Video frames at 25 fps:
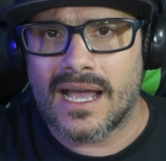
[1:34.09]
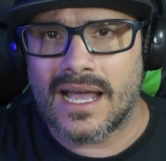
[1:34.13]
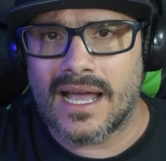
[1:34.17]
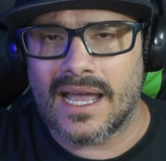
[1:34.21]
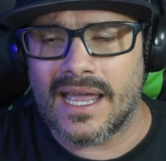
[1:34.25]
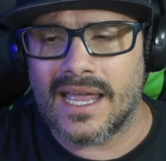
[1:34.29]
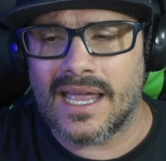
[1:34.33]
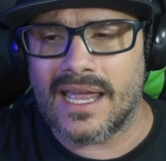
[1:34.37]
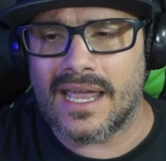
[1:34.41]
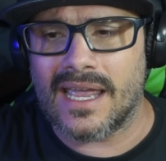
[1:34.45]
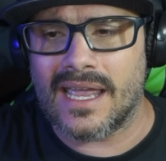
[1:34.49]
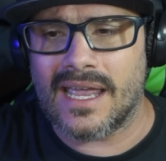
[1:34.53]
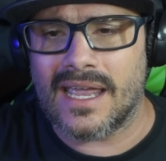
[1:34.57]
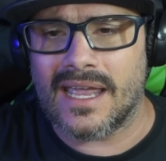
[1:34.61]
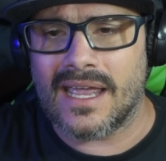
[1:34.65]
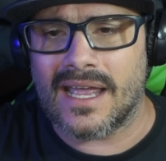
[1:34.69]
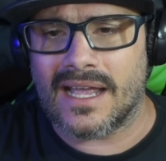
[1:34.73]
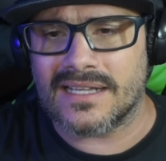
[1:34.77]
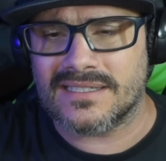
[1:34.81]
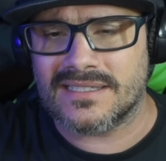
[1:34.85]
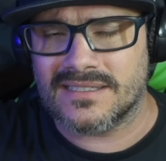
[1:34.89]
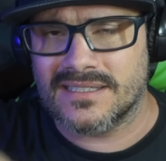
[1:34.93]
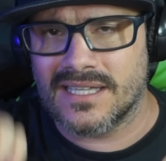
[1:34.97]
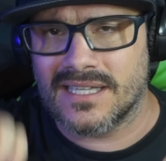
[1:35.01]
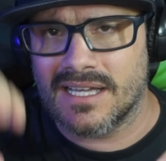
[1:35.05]
é,
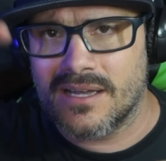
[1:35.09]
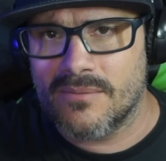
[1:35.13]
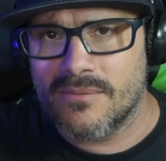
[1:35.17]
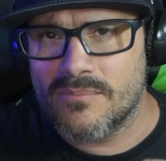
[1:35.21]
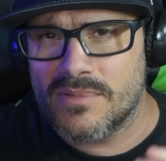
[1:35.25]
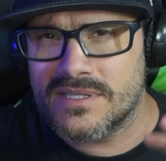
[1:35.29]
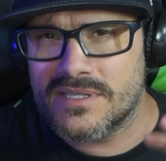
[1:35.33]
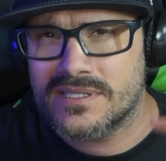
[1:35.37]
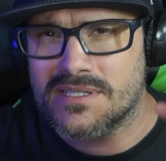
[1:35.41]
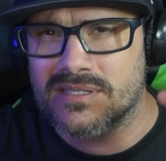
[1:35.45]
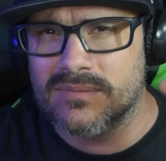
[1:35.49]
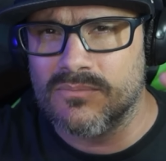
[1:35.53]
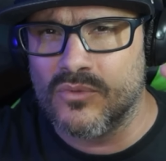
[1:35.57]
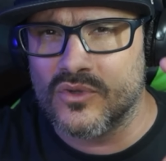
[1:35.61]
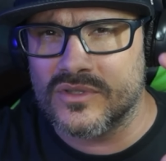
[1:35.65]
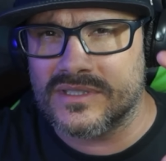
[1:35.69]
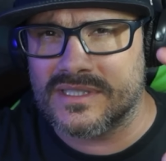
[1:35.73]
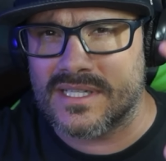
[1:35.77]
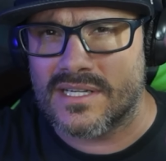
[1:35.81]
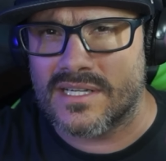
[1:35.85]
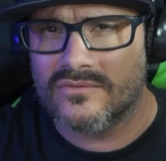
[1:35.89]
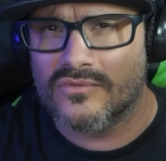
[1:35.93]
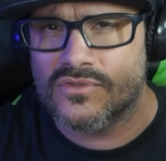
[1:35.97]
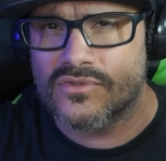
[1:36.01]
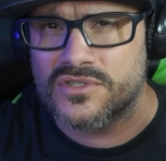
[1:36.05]
as thumbs,
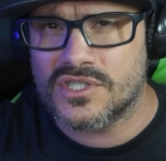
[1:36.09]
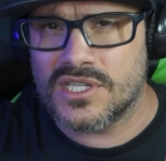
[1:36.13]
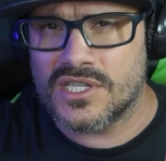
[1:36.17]
mostrando os